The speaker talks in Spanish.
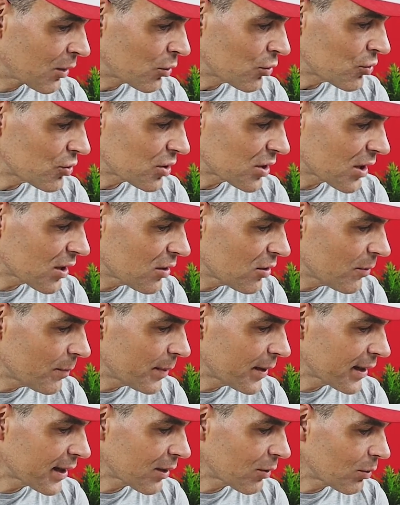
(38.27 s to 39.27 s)
eh, consejo
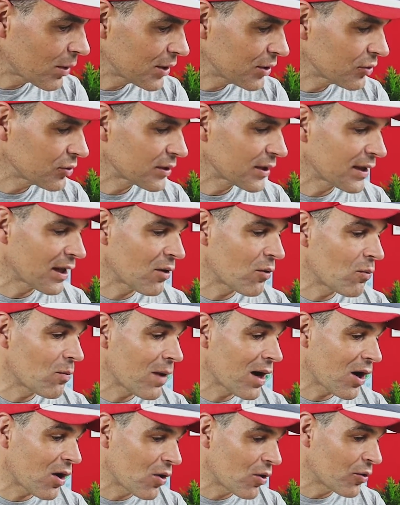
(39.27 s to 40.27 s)
para cuando te da un
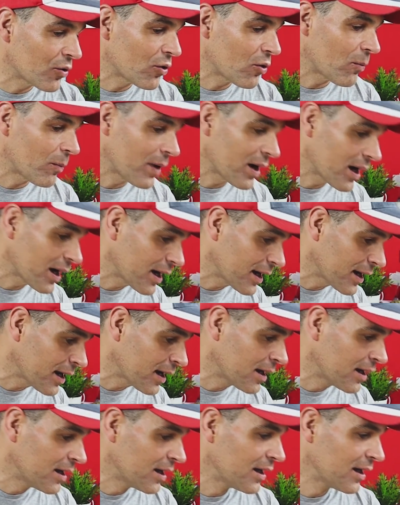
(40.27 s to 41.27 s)
bajón o
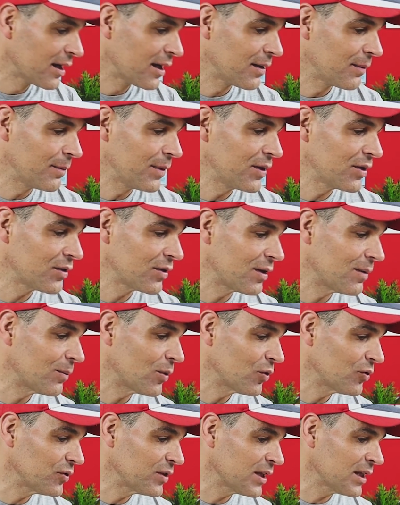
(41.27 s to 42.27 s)
pájara en medio del
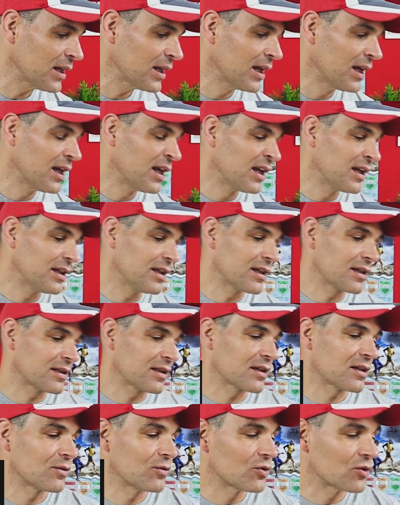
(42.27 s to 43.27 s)
monte? y
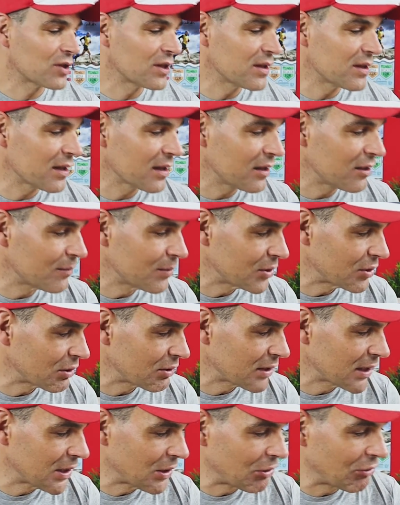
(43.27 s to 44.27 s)
estás a unos 15
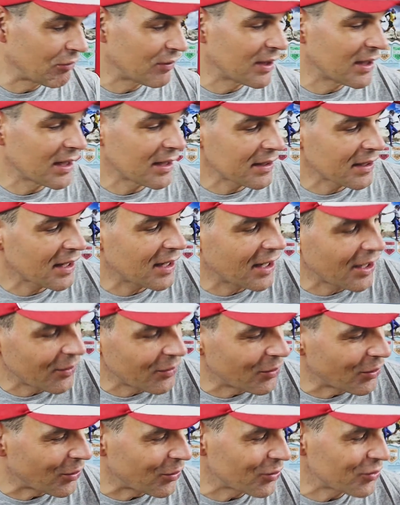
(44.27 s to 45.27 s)
kilómetros de donde has
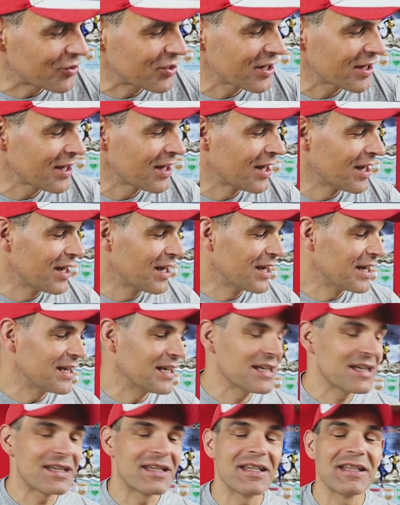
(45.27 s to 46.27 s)
dejado el coche
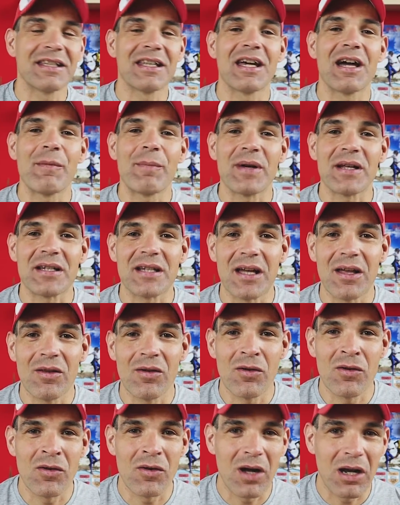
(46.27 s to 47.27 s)
y si te ha
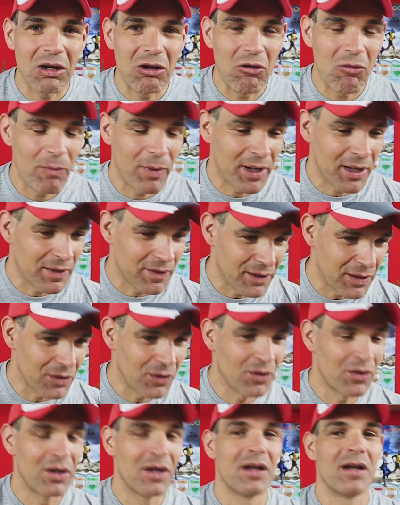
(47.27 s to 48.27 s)
pasado algo
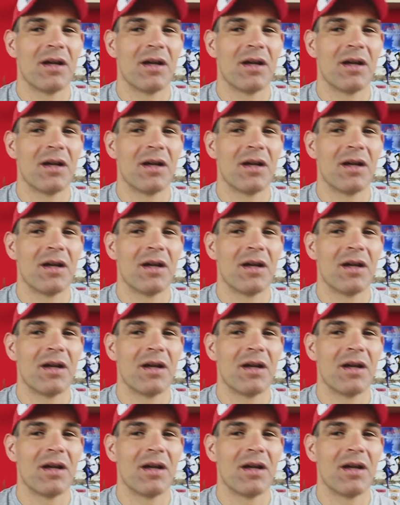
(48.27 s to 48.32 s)
parecido.